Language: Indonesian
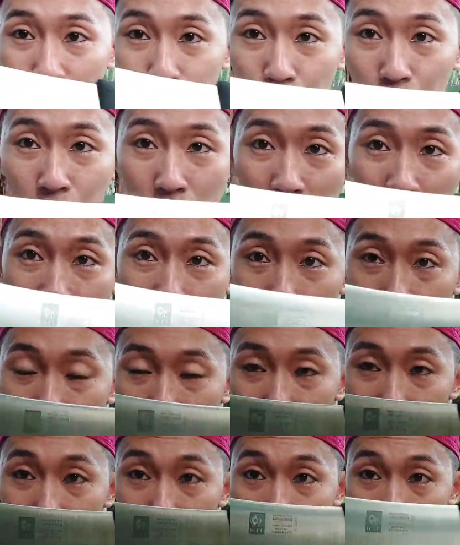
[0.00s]
buat
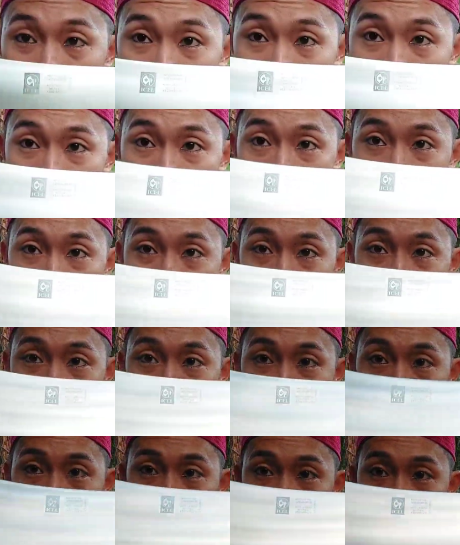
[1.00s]
cacah
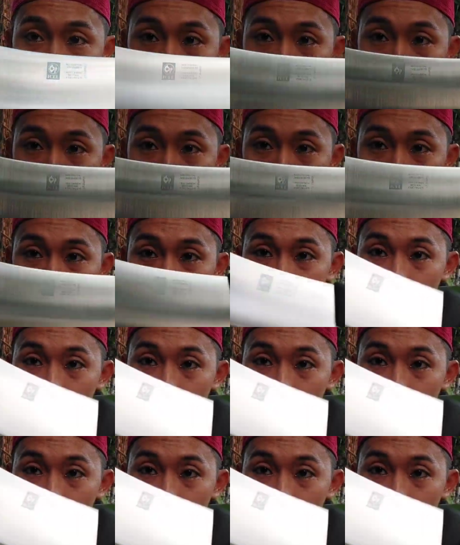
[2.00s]
tulang dulu ya